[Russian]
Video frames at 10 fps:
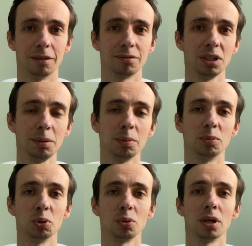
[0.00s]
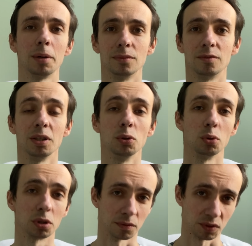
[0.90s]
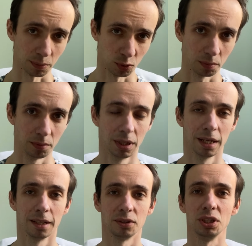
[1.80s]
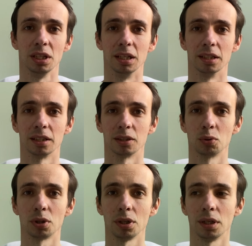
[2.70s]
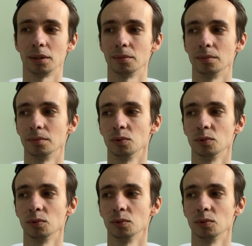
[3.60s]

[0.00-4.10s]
А в грибе много волокон в самом теле, которые,